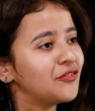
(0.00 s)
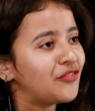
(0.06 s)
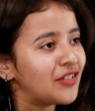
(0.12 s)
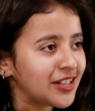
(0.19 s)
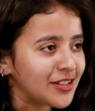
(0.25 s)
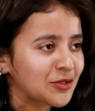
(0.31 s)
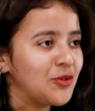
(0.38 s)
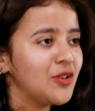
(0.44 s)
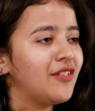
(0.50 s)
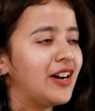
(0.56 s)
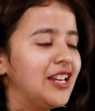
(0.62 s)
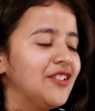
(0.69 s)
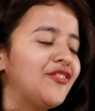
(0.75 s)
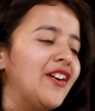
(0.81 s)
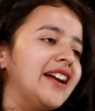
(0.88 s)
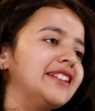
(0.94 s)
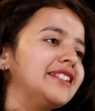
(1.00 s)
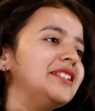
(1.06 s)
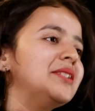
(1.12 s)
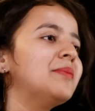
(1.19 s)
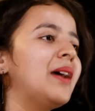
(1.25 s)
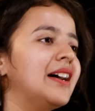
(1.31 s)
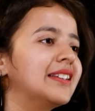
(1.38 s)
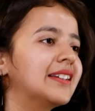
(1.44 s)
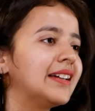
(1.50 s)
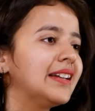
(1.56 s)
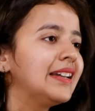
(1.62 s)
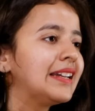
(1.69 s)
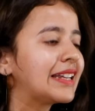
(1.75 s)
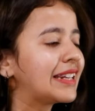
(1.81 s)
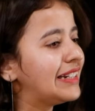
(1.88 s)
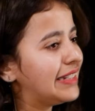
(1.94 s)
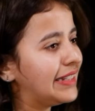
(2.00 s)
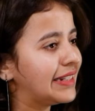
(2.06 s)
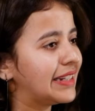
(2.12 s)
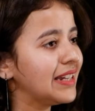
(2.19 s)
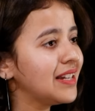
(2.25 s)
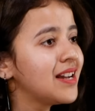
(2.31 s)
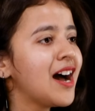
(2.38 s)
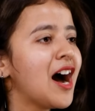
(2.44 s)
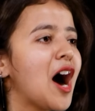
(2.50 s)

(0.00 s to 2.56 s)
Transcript: फिर स्कूल वाले फाइनली मान गए कि ठीक है